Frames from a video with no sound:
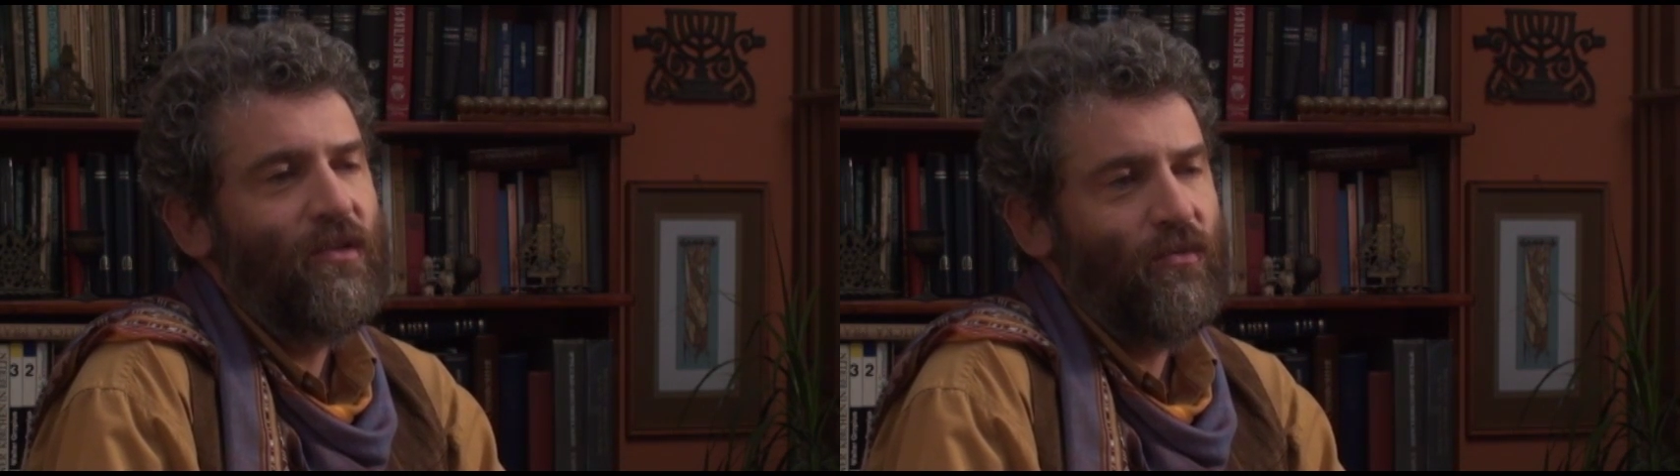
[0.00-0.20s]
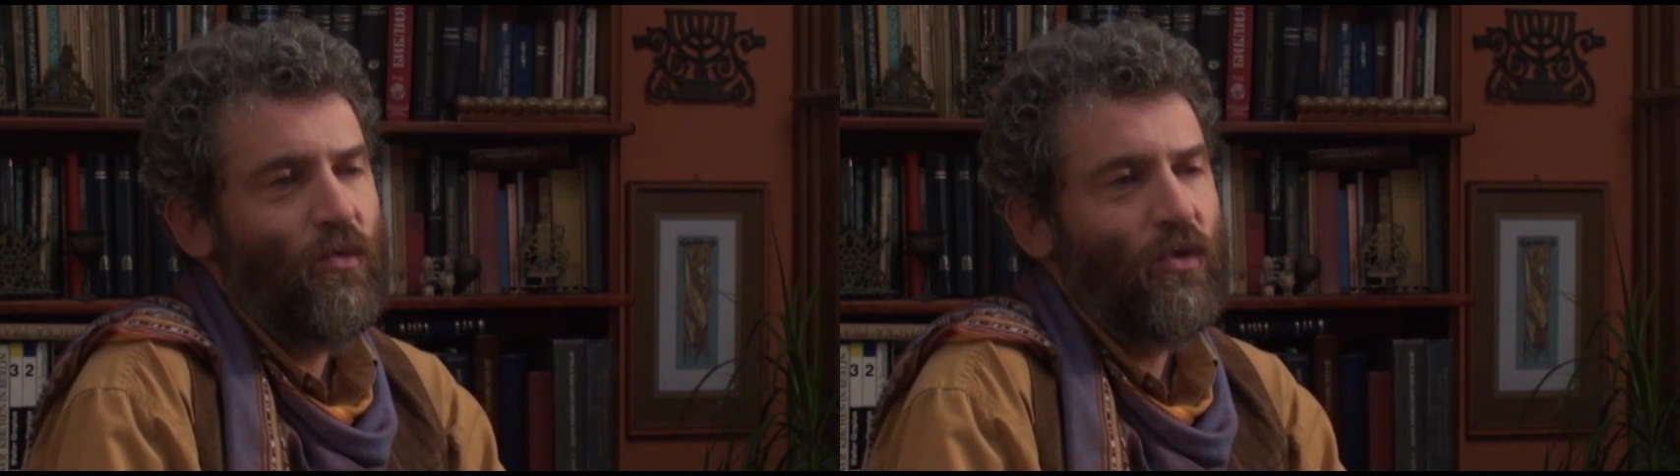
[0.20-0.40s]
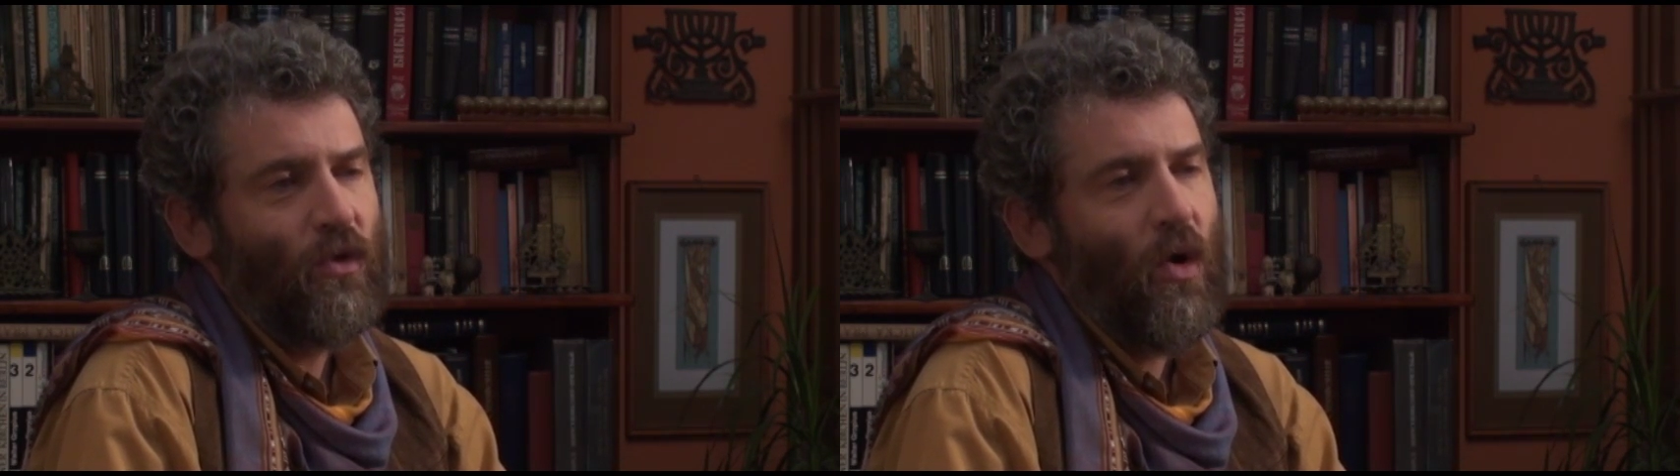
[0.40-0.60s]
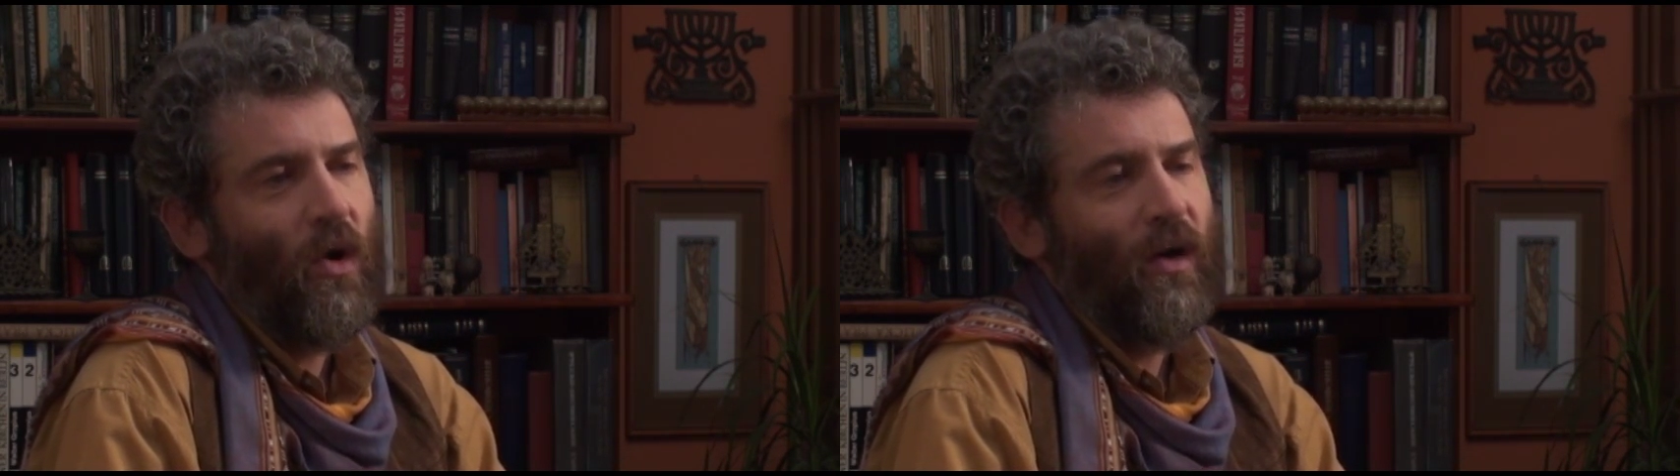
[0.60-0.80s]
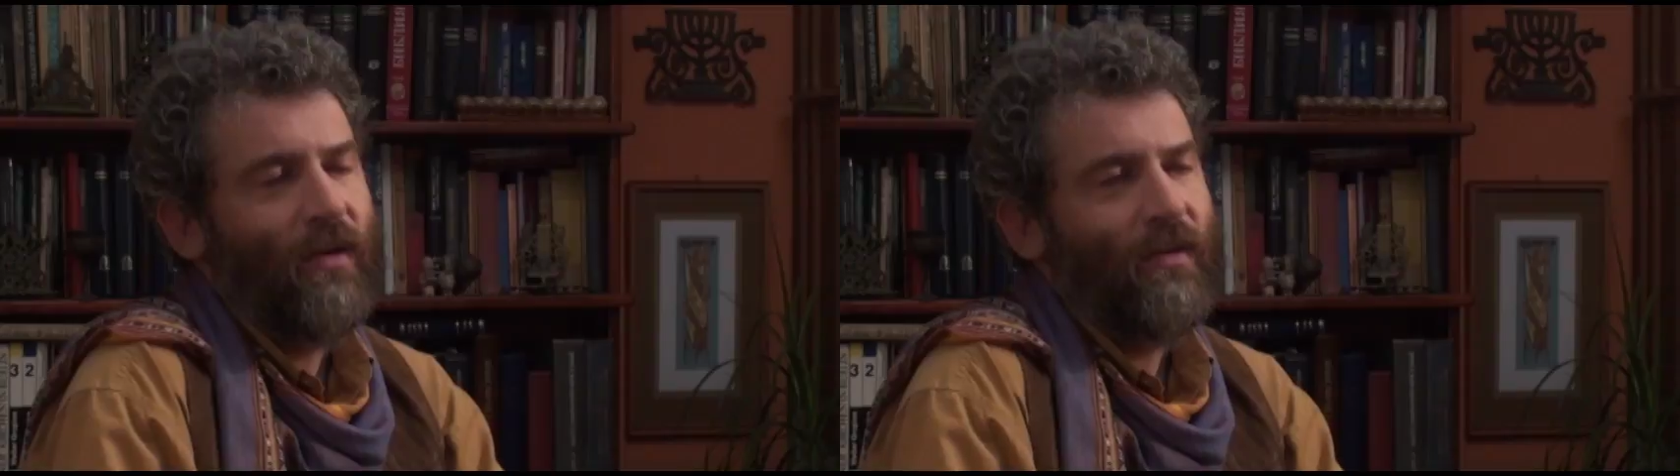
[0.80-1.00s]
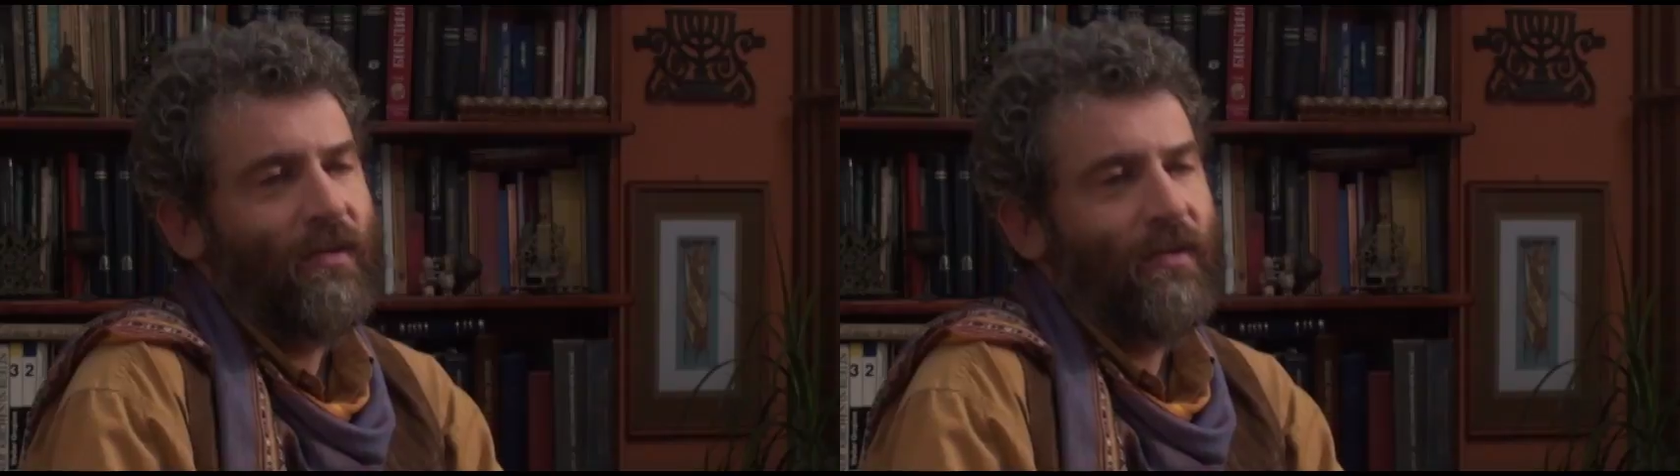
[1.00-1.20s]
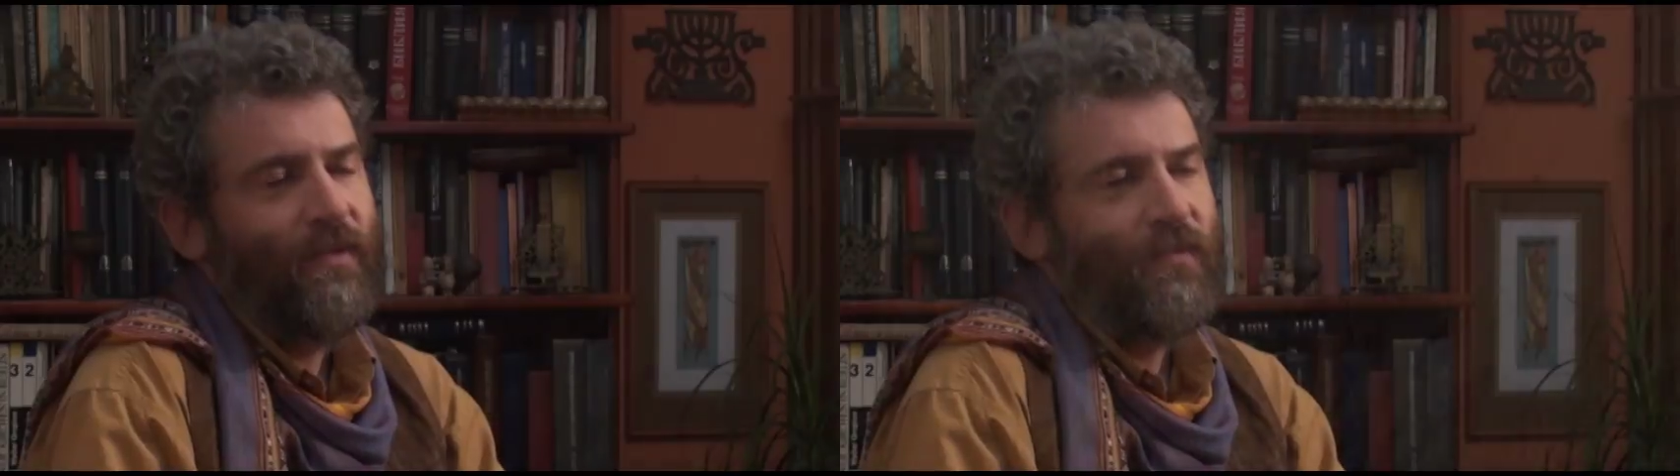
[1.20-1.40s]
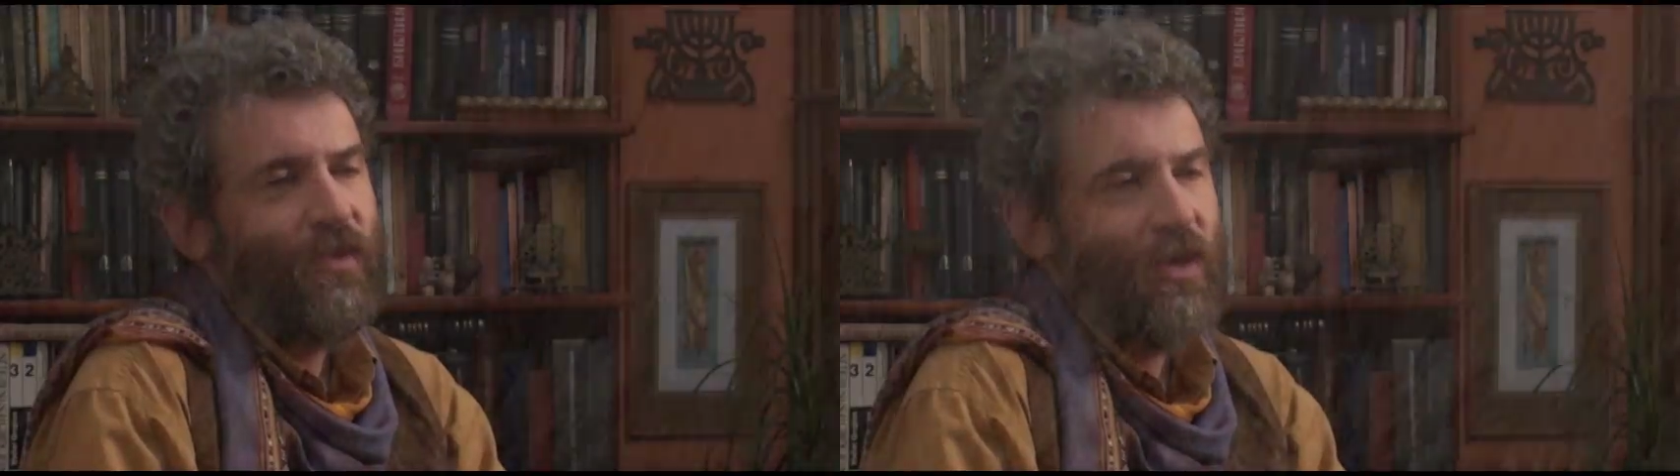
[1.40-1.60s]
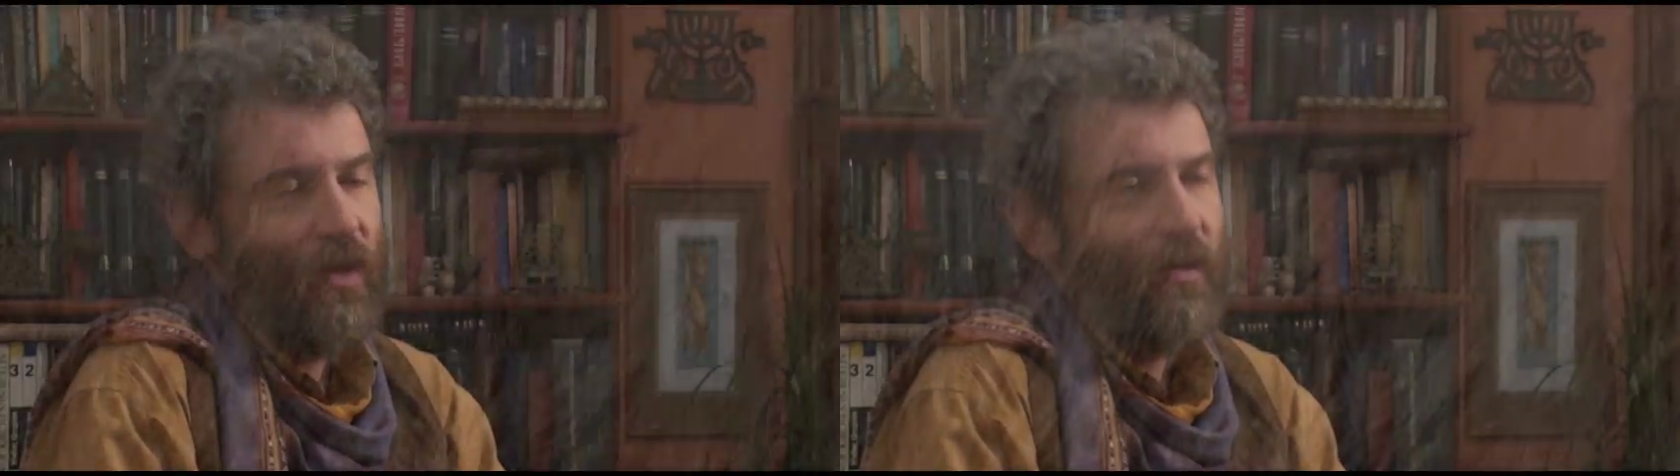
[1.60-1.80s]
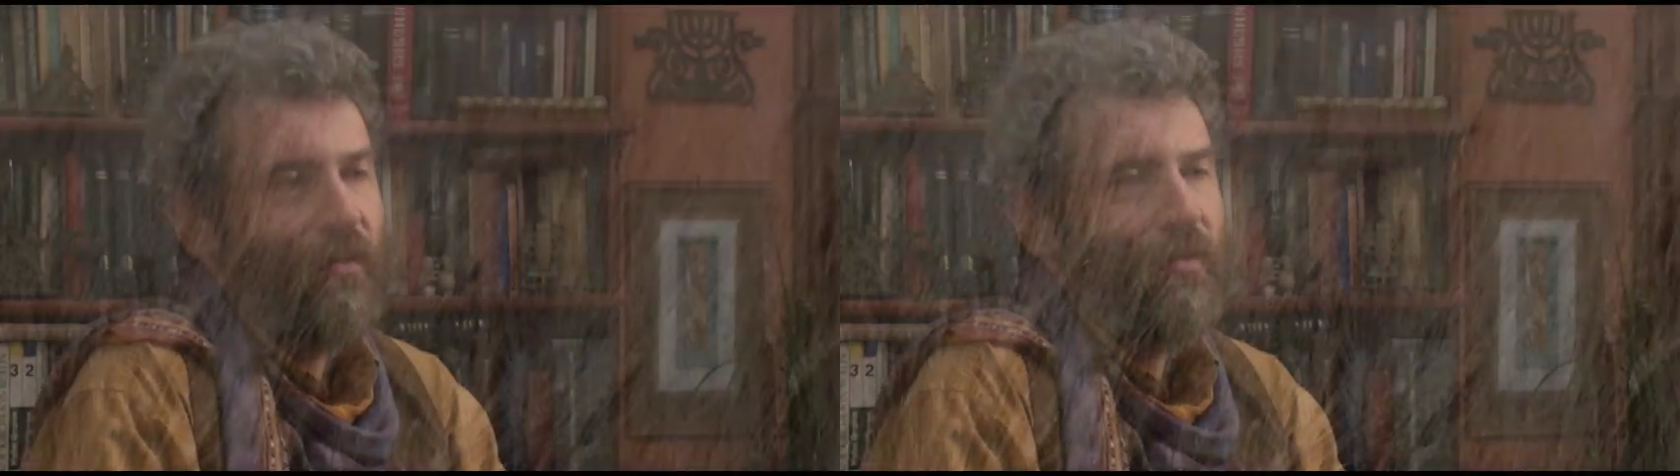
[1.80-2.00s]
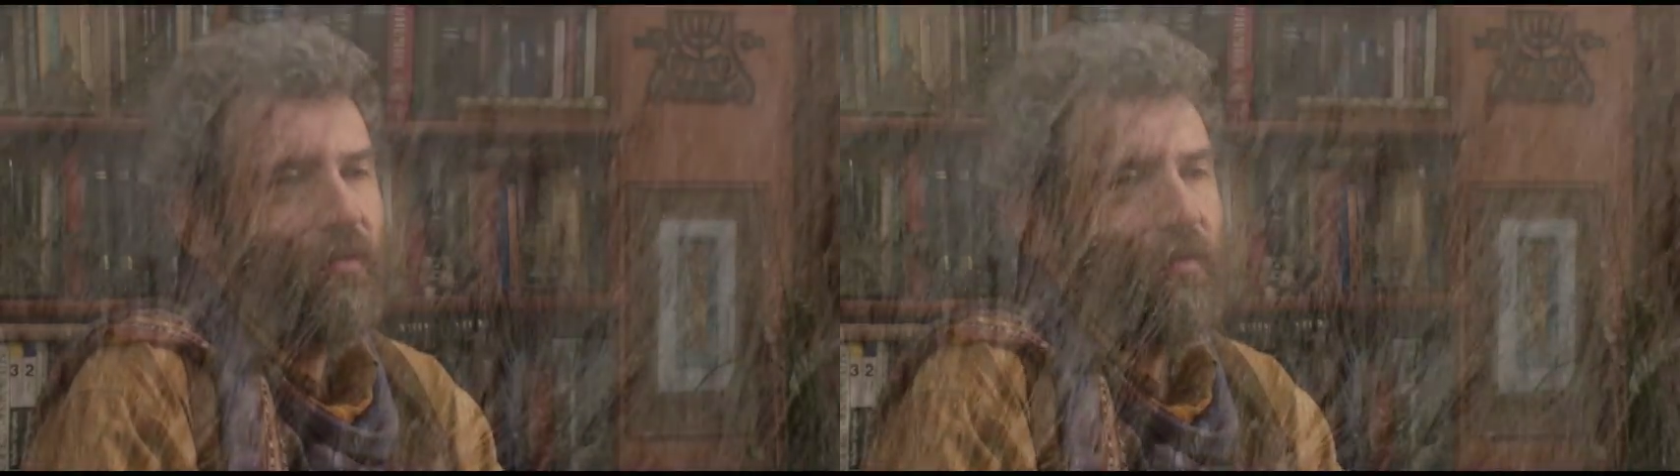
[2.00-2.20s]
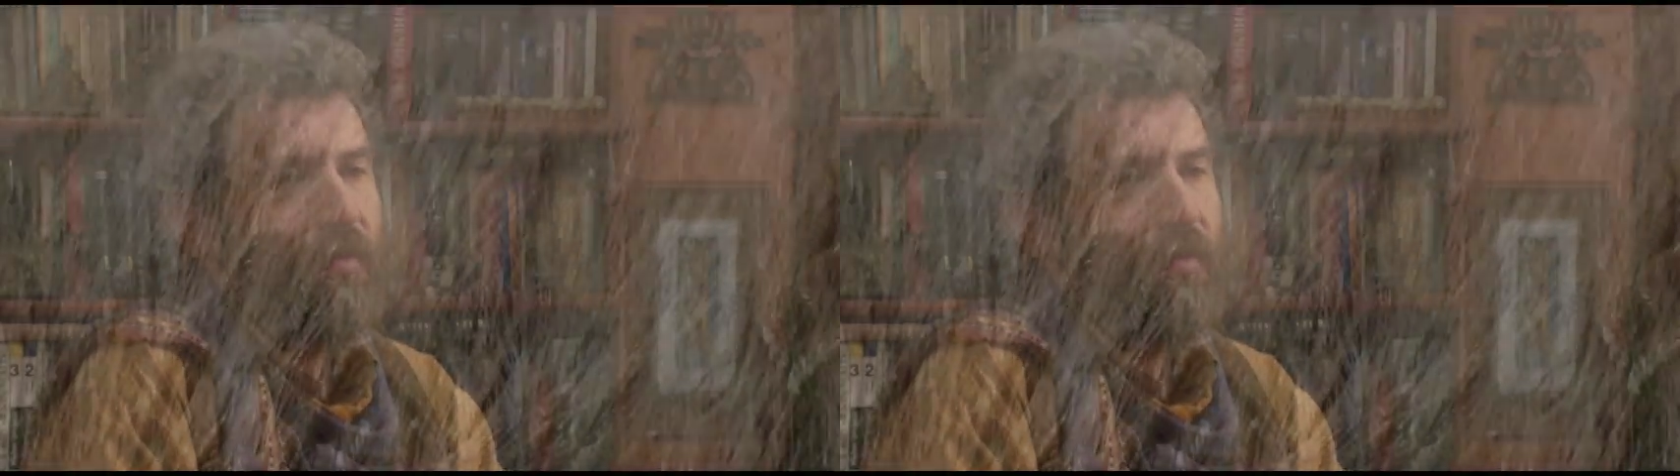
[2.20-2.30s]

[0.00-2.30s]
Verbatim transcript: звук рога – Керен –